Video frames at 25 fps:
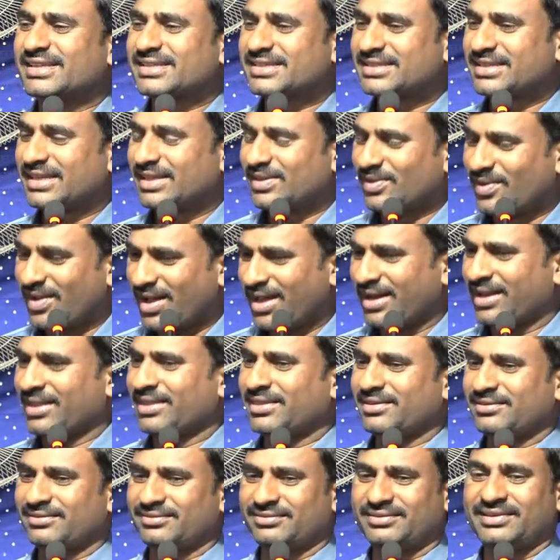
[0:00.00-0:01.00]
జస్ట్ ఏదో
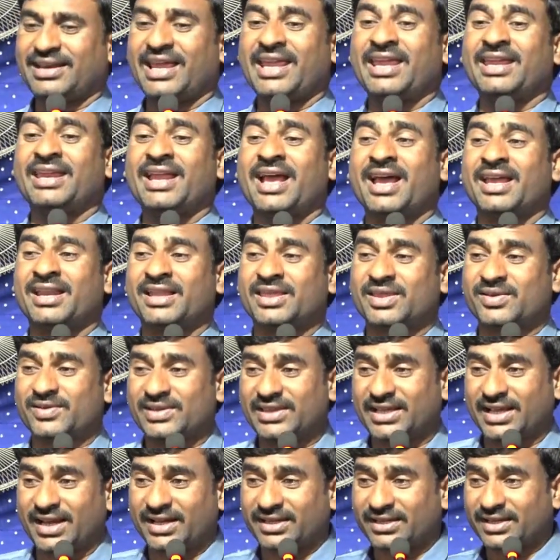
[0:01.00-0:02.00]
ఆనందం ఆనందం
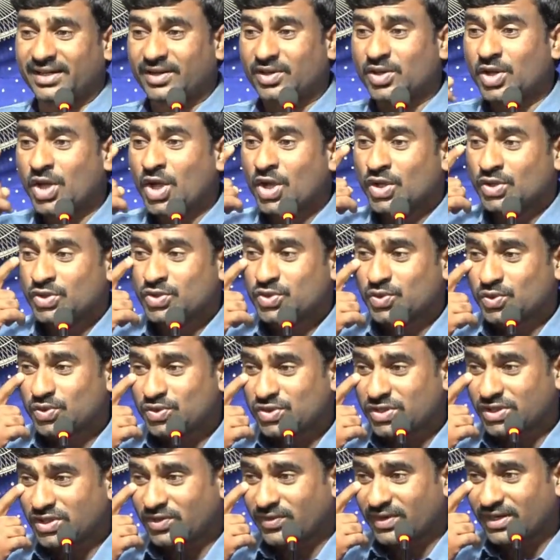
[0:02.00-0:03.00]
అందుకే అంటున్నాడు
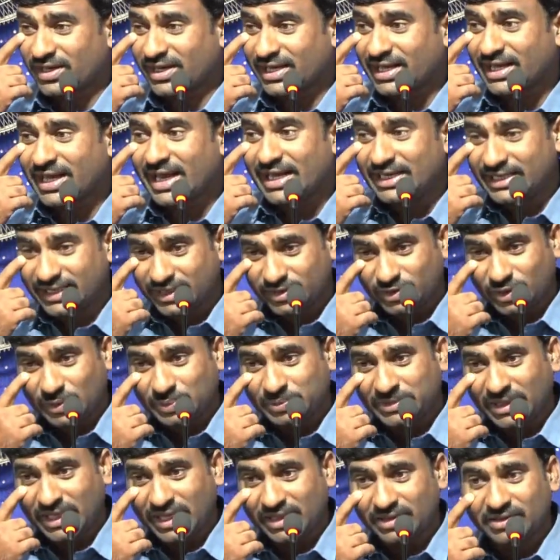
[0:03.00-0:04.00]
చూచుట వలన కంటికి
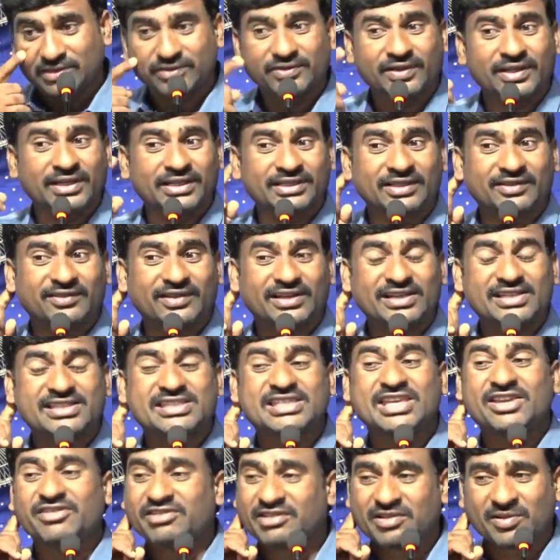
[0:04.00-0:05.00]
తృప్తి లేదు వినటం వలన
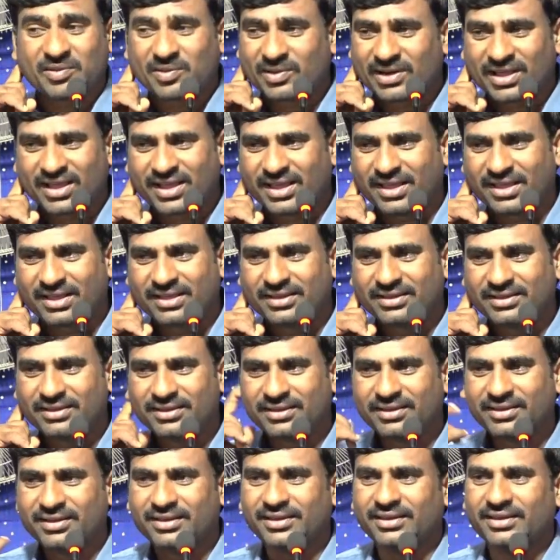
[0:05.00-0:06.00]
చెవికి కూడా
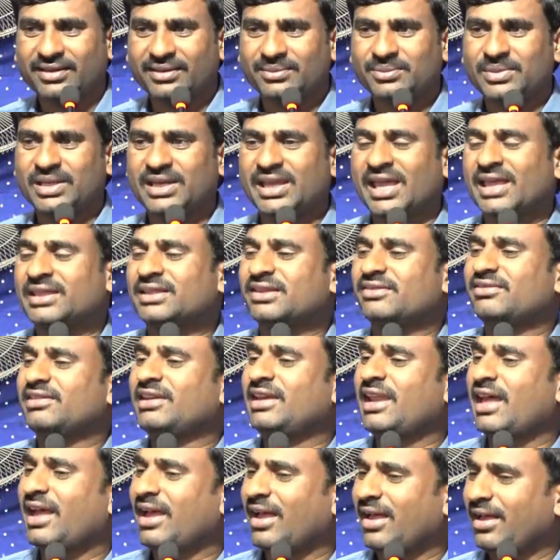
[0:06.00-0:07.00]
మీరు ఎంత
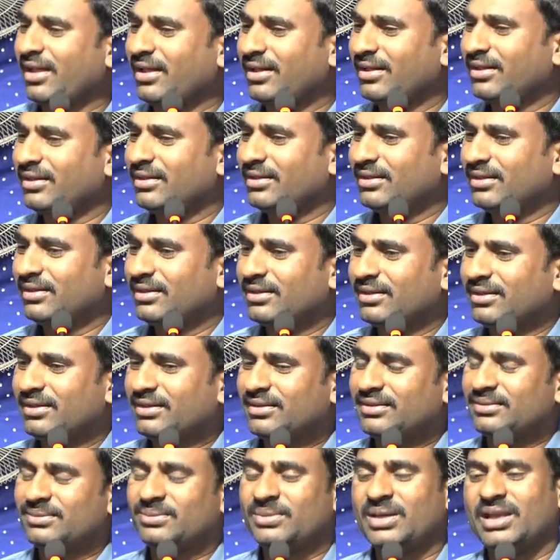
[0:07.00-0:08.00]
విన్నా
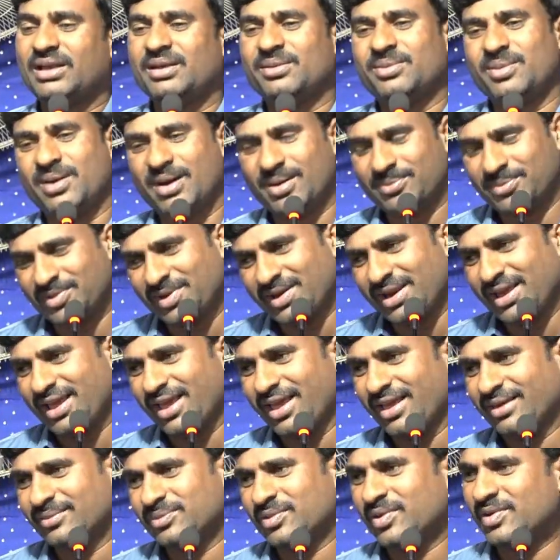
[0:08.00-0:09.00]
మళ్ళీ అమ్మోలే
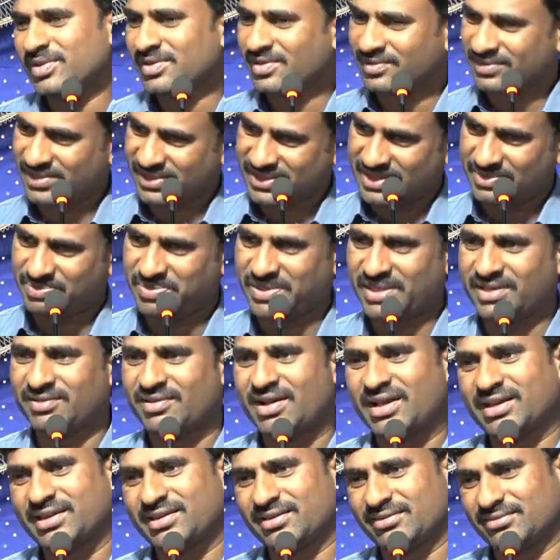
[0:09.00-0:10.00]
పోయిన సంవత్సరం చెప్పింది
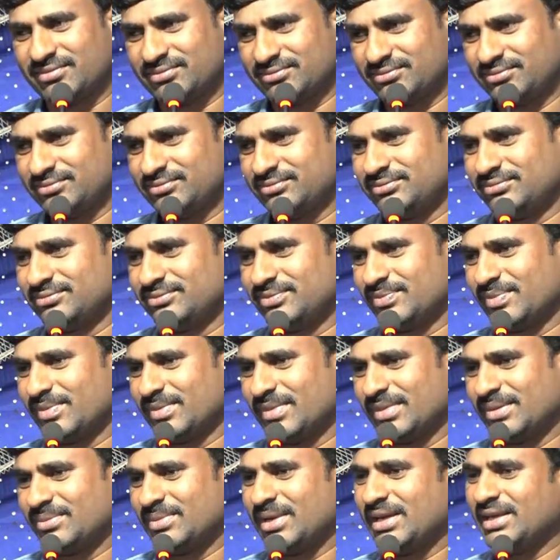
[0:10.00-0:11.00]
వాక్యం
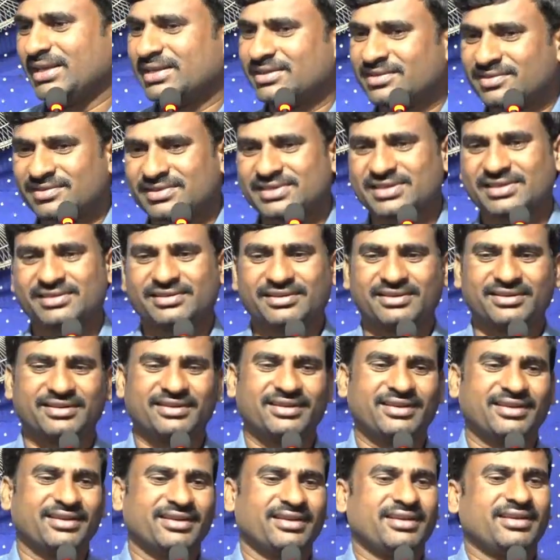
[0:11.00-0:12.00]
మళ్ళీ ఈ సంవత్సరం
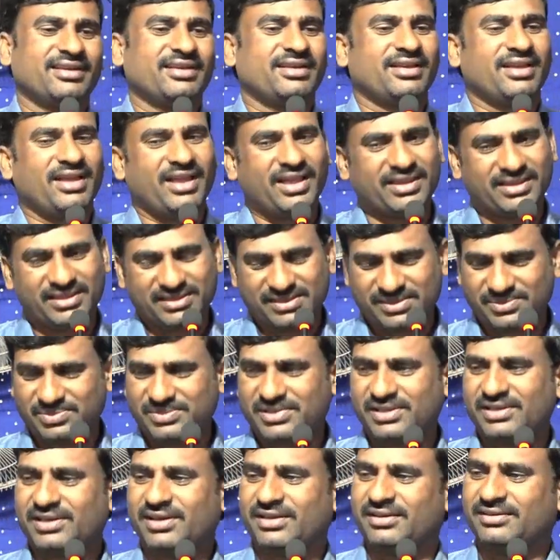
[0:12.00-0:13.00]
అదే
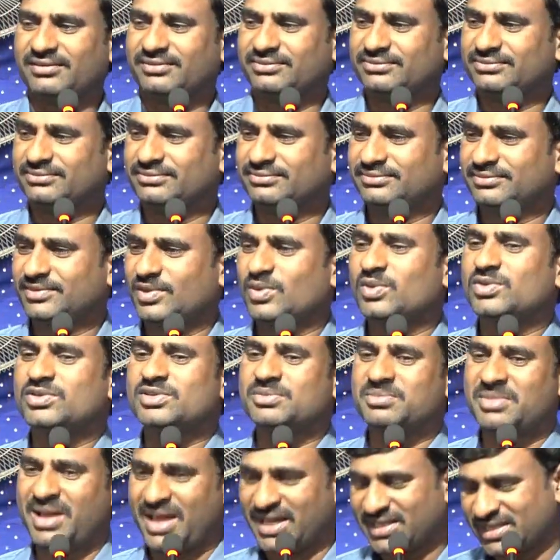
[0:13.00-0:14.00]
చెప్తున్నాను
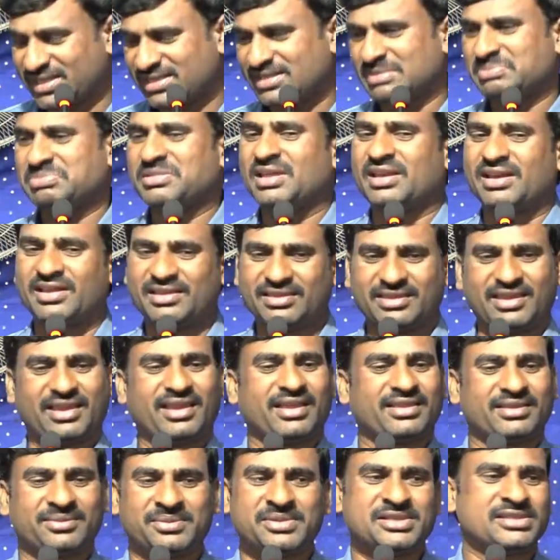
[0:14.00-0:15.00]
కొంచెం మార్చి చెప్తాను అంతే
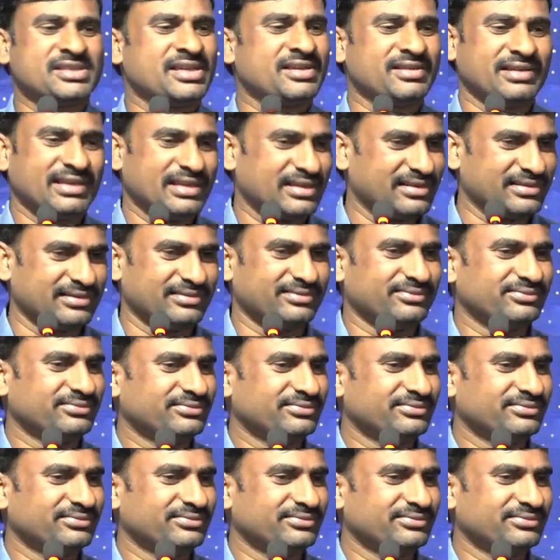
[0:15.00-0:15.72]
మంచి ఏం లేదు